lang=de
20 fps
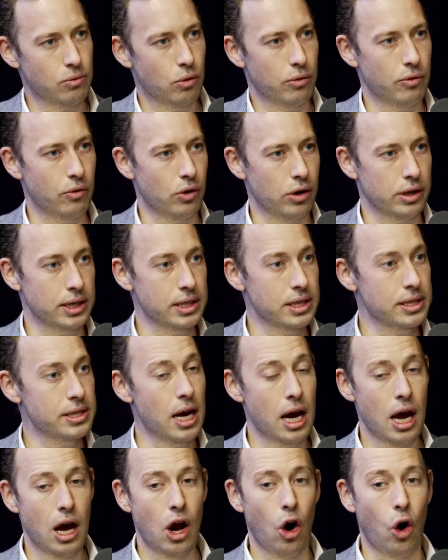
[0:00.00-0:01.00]
wo wir wollen. Das ist
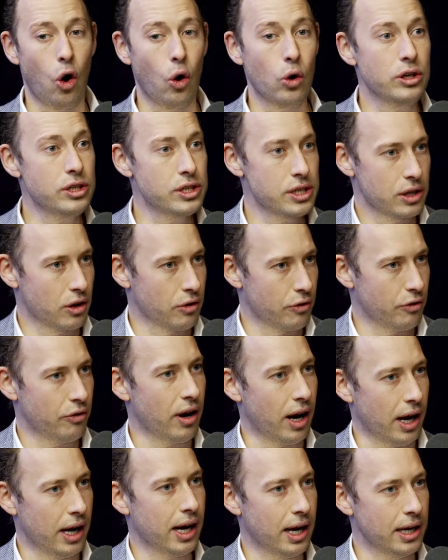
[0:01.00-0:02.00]
äußere
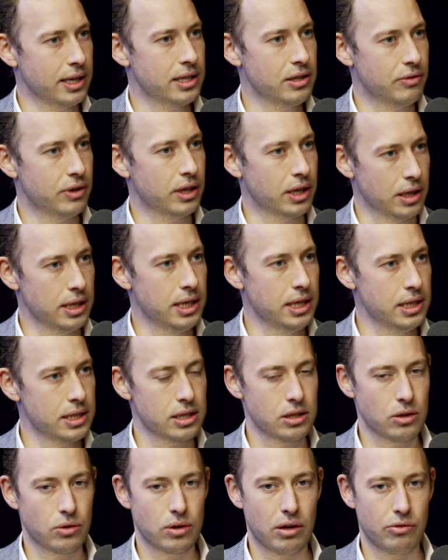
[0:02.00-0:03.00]
Freiheit, die wir
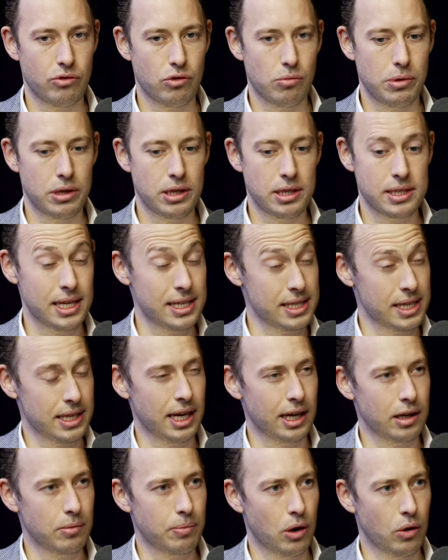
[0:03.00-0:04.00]
genießen und dafür bin ich sehr, sehr
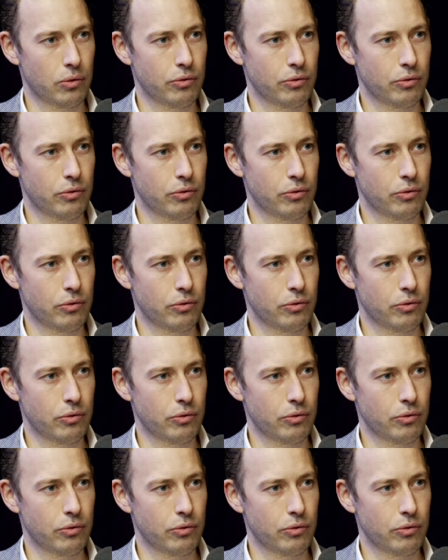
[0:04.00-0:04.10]
dankbar.